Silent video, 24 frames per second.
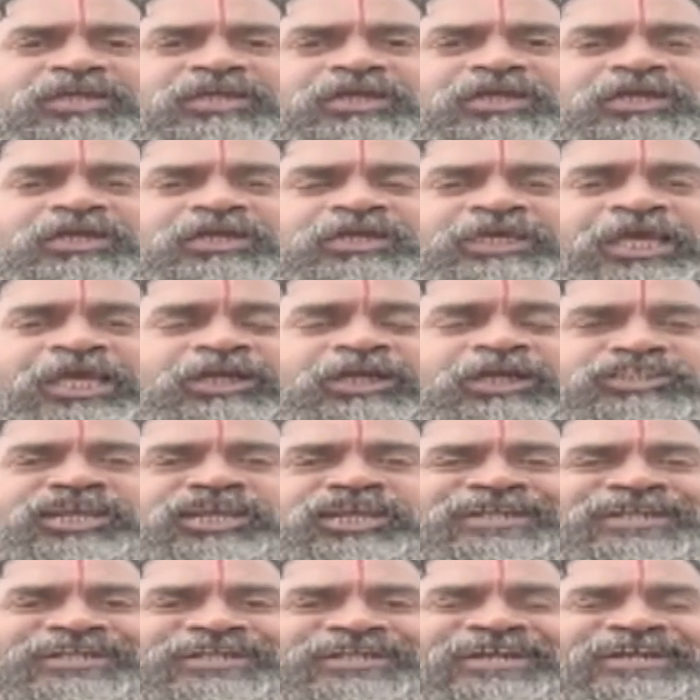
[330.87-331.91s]
ఏం
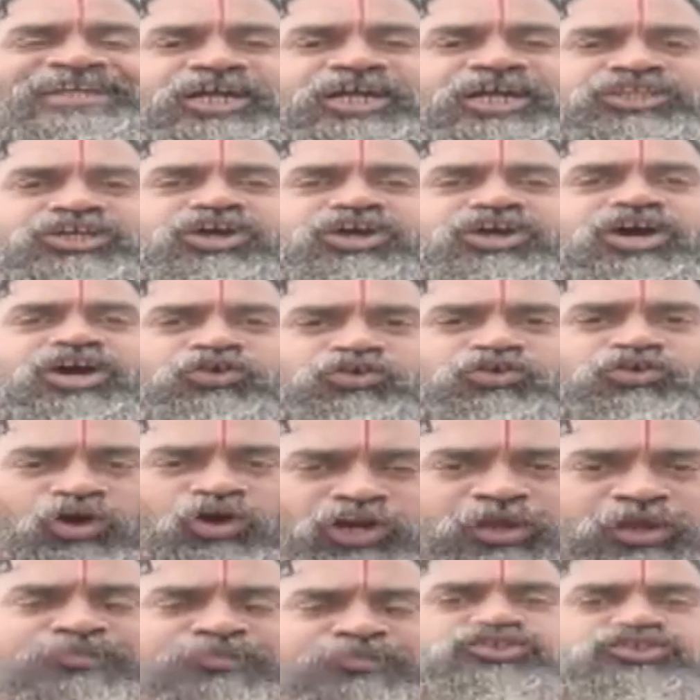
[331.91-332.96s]
టిటిడి అధికారులు కళ్ళు
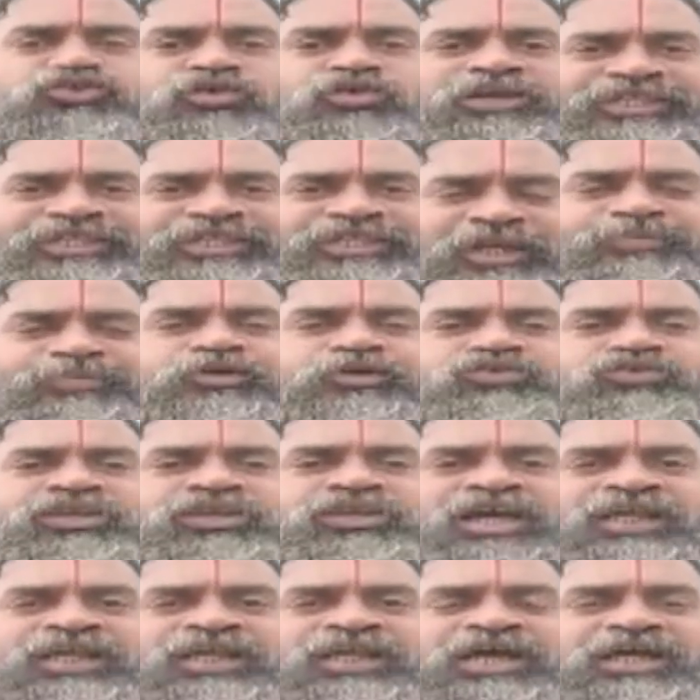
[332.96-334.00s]
మూసుకొని
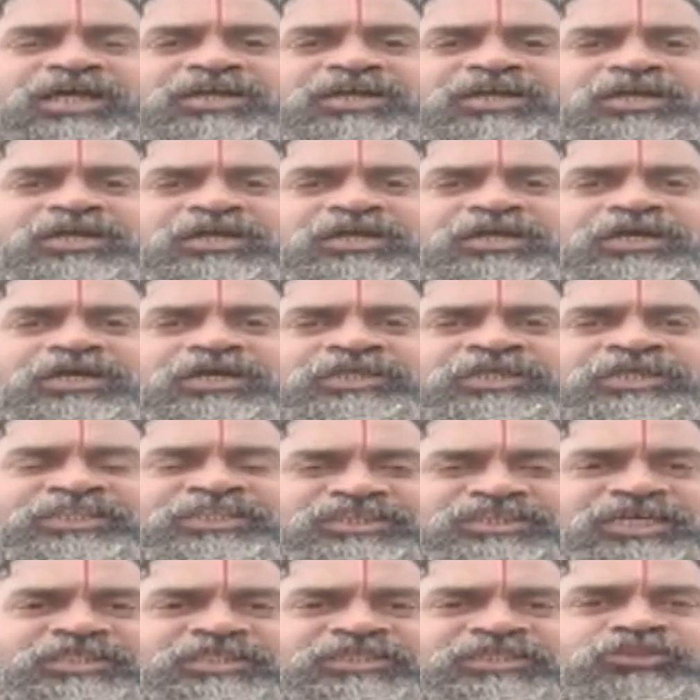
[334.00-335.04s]
నిద్రపోతున్నారా ఇంత
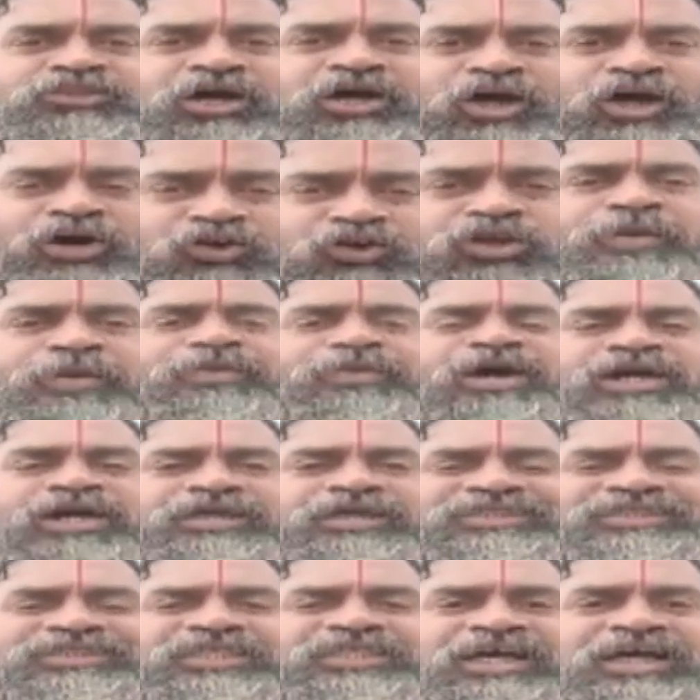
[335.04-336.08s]
దారుణమా
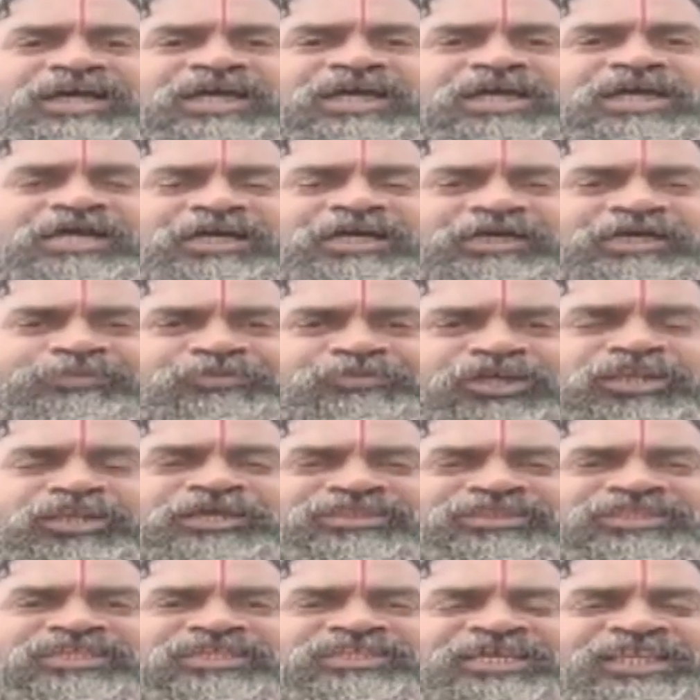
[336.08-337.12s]
ఇంత మీరు
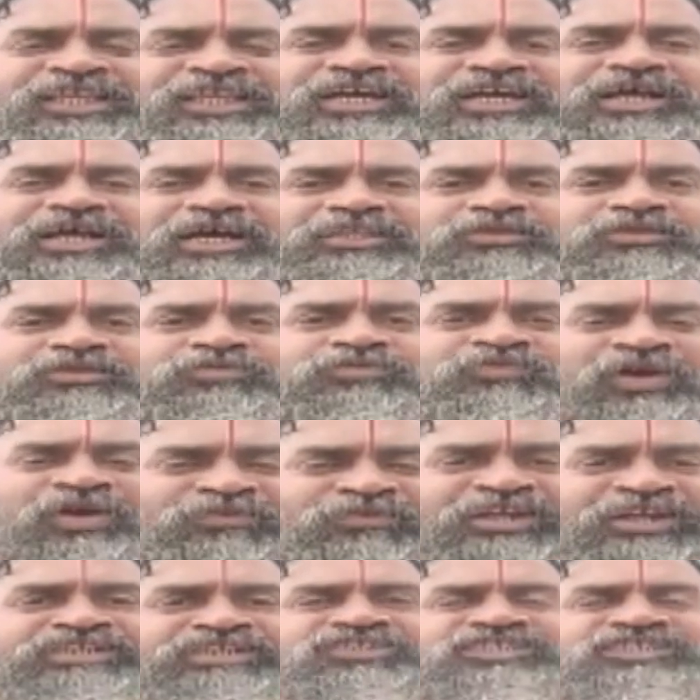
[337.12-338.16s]
ఎంత దీనిగా
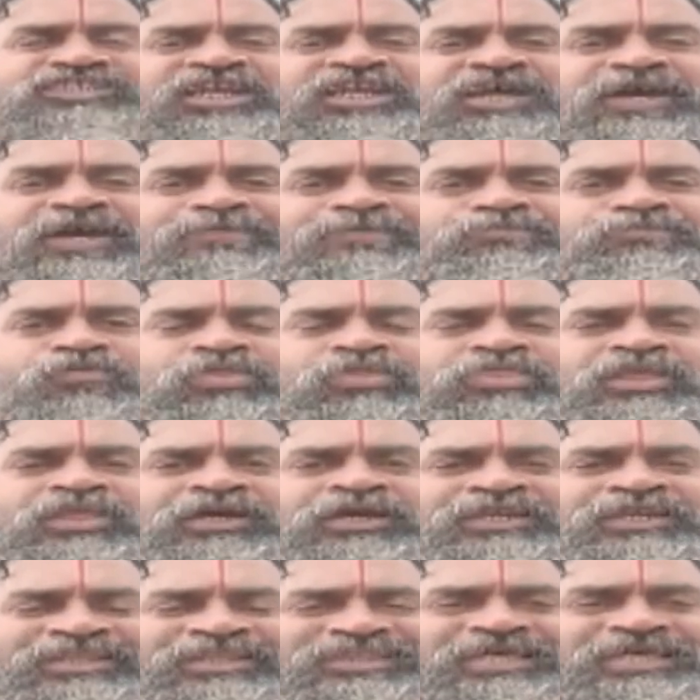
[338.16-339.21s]
వ్యవహరిస్తారా
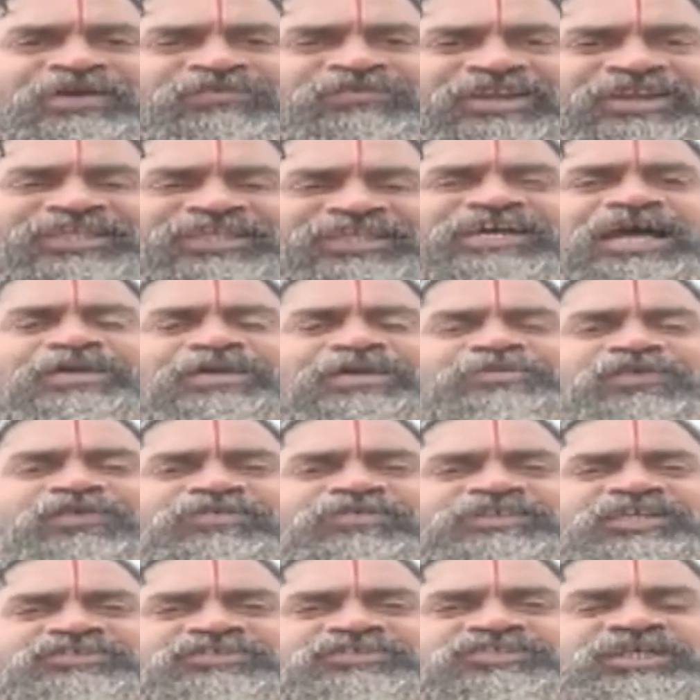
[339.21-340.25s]
ఇంత అవినీతిగా
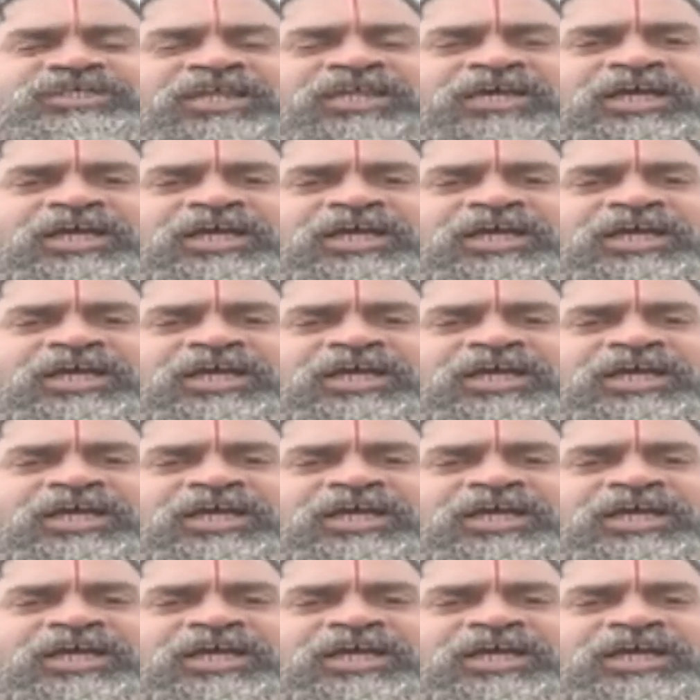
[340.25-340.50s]
వ్యవహరిస్తారా